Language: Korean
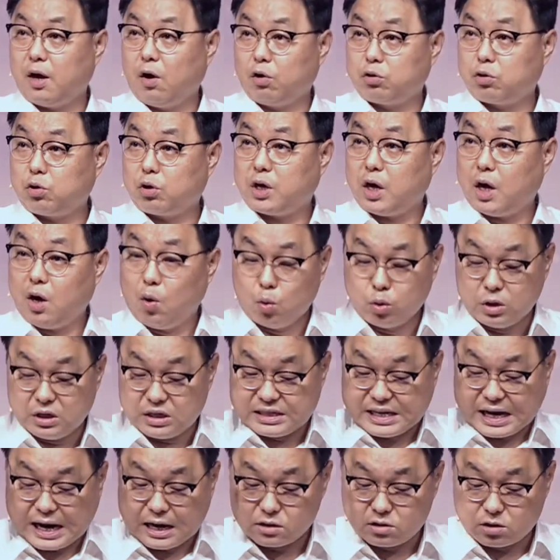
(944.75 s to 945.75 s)
어떻게? 오늘
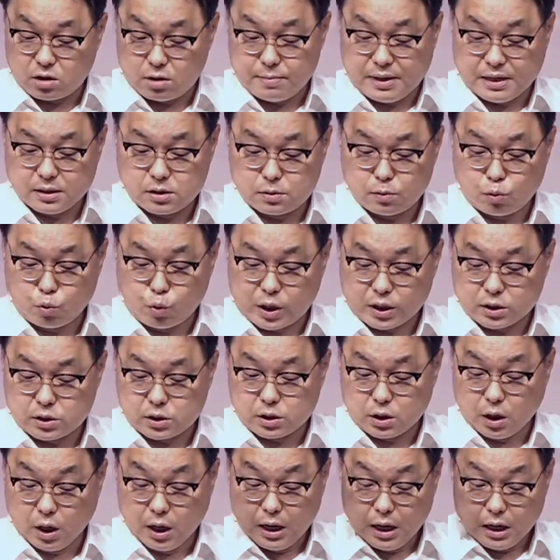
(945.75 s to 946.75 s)
4절 말씀과
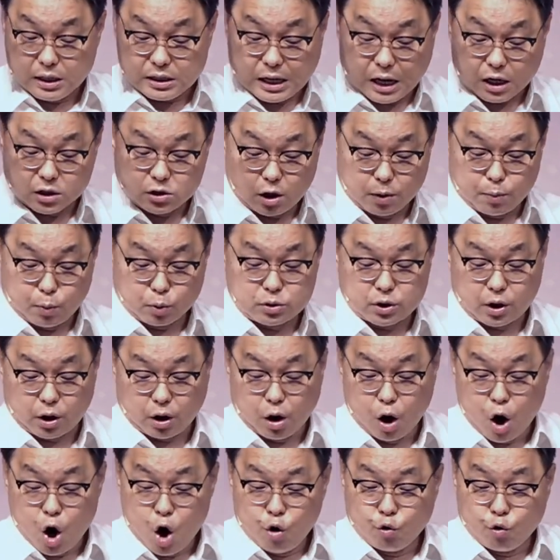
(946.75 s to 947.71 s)
같이 4절 보세요.